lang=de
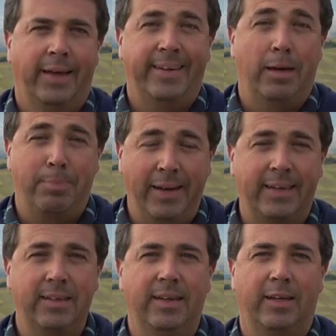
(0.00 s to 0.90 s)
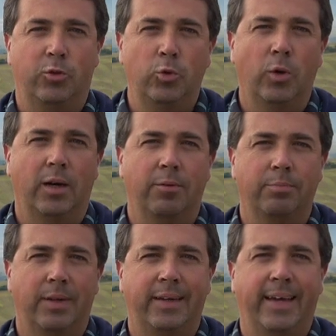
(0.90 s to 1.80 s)
Der Blick in die Natur,
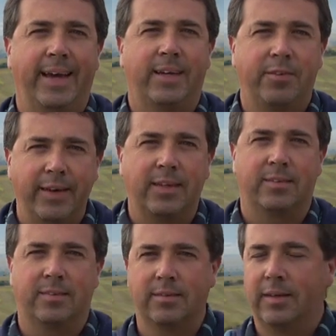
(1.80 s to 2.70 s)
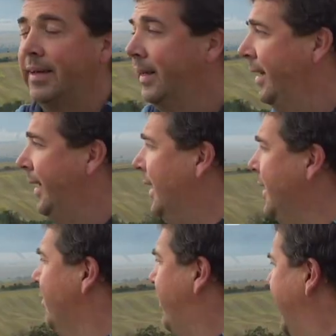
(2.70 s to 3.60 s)
der erquickt. Hier in die